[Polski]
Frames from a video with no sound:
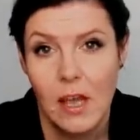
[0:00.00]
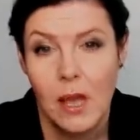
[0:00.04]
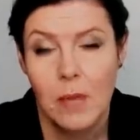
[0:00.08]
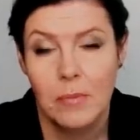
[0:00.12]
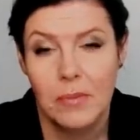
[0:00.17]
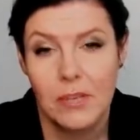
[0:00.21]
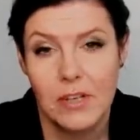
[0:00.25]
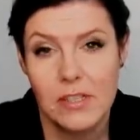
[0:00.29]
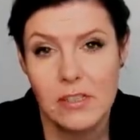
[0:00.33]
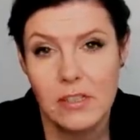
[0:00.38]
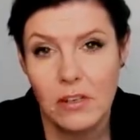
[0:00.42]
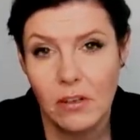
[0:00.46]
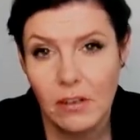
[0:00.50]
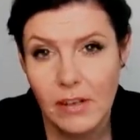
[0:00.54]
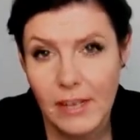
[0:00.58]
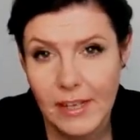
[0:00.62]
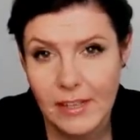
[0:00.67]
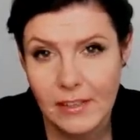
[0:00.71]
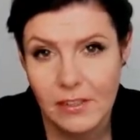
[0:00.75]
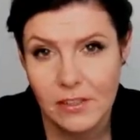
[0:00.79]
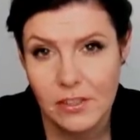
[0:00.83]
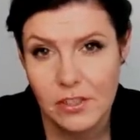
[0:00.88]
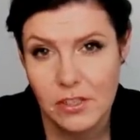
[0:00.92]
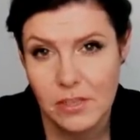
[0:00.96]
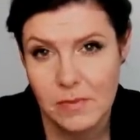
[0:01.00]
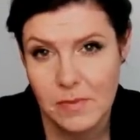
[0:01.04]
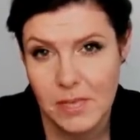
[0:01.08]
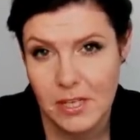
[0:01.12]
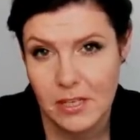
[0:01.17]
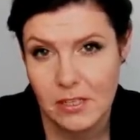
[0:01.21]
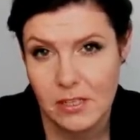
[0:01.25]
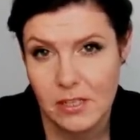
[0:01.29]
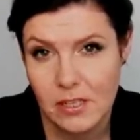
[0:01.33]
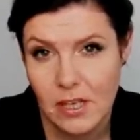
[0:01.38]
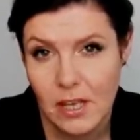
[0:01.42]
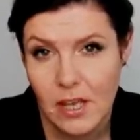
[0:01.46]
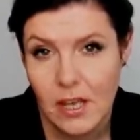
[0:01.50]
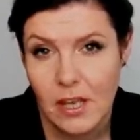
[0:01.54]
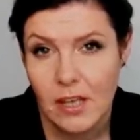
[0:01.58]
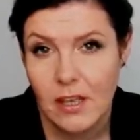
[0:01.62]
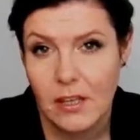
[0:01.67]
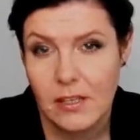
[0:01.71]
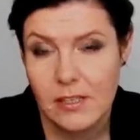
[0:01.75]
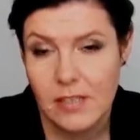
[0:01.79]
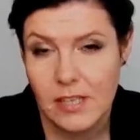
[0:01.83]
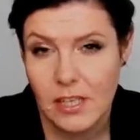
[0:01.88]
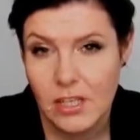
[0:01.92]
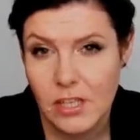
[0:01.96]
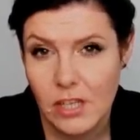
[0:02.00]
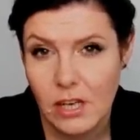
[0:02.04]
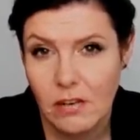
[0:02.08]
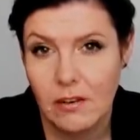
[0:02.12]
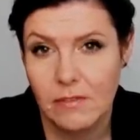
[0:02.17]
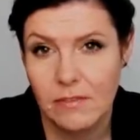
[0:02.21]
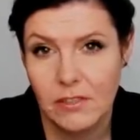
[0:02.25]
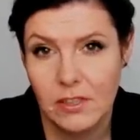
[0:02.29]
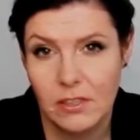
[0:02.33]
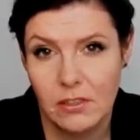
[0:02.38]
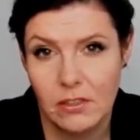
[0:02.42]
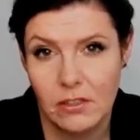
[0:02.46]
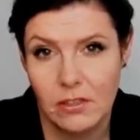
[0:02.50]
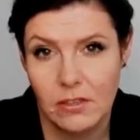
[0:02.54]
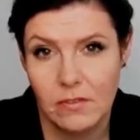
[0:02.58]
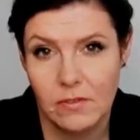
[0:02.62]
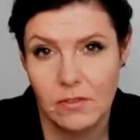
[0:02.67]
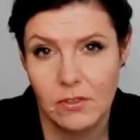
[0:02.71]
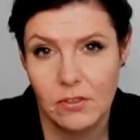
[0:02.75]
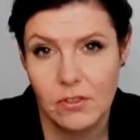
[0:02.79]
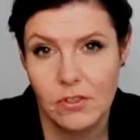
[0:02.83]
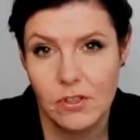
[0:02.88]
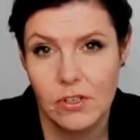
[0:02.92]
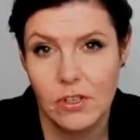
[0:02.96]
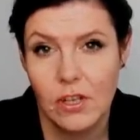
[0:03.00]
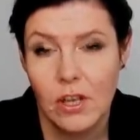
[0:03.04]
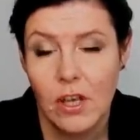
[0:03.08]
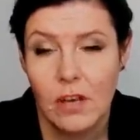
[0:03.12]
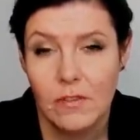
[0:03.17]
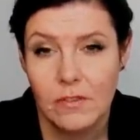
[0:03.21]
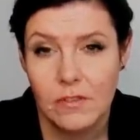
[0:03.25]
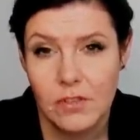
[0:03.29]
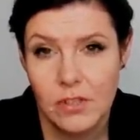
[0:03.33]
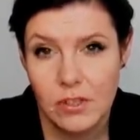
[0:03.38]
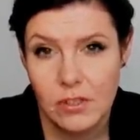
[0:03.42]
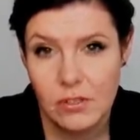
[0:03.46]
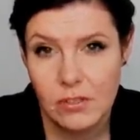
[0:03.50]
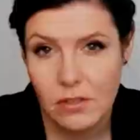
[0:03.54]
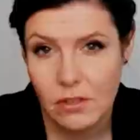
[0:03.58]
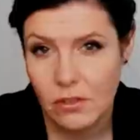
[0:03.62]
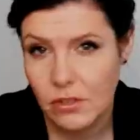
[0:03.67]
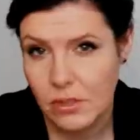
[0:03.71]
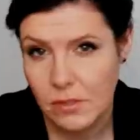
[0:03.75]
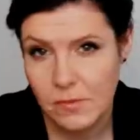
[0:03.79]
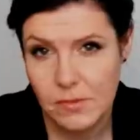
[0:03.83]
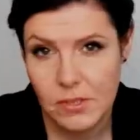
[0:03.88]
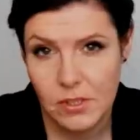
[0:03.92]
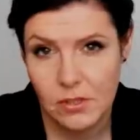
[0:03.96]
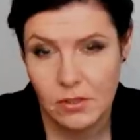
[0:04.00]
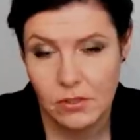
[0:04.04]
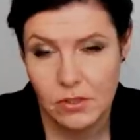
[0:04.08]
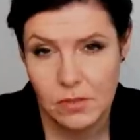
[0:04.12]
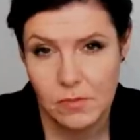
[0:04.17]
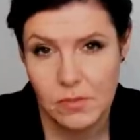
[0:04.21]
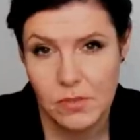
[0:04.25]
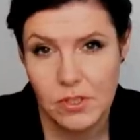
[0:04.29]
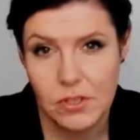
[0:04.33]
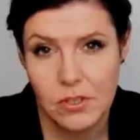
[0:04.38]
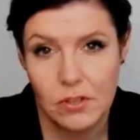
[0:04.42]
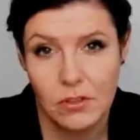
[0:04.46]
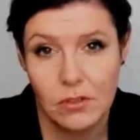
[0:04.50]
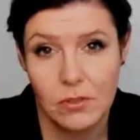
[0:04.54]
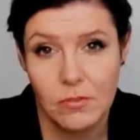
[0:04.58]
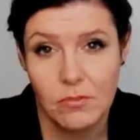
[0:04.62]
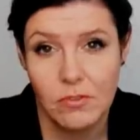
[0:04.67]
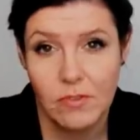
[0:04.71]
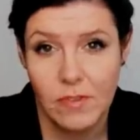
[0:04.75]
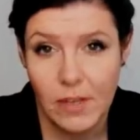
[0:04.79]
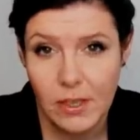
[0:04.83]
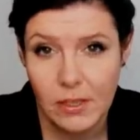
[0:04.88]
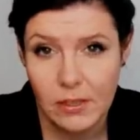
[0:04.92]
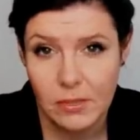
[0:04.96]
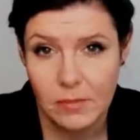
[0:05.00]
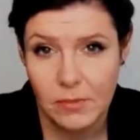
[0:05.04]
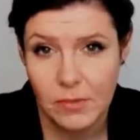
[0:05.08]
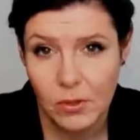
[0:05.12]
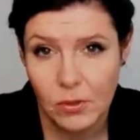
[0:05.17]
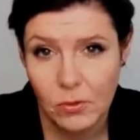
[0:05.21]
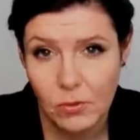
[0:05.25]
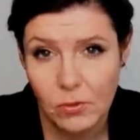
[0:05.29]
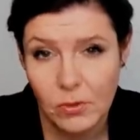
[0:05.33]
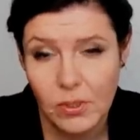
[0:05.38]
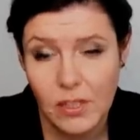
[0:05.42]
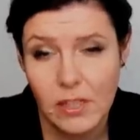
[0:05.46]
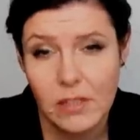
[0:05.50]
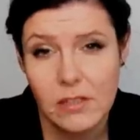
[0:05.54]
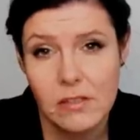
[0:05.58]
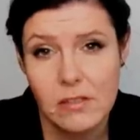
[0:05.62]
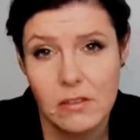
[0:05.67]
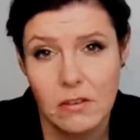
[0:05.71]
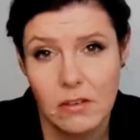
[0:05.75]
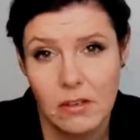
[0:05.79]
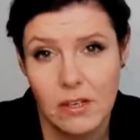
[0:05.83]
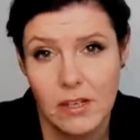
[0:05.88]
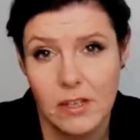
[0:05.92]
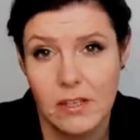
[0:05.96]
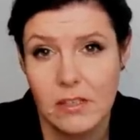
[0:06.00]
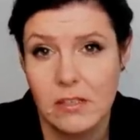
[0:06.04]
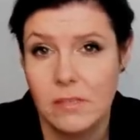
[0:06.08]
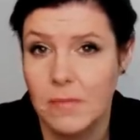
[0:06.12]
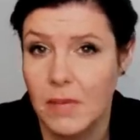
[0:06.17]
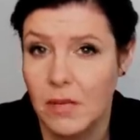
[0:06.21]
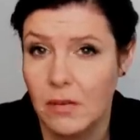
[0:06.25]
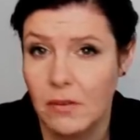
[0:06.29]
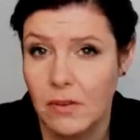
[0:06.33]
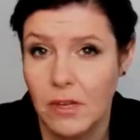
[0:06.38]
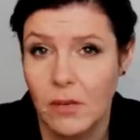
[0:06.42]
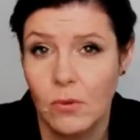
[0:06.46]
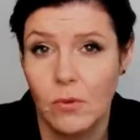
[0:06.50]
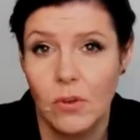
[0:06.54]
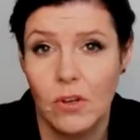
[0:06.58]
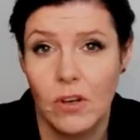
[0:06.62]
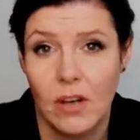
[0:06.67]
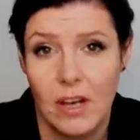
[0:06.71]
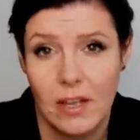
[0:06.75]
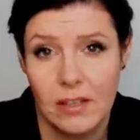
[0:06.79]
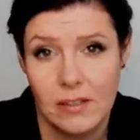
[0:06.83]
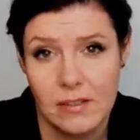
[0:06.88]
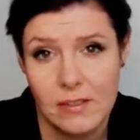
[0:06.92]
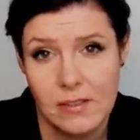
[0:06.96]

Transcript: Po raz kolejny śmierć zajrzała Wiktorii w oczy w 1884 roku, kiedy z kolei zmarł jej ukochany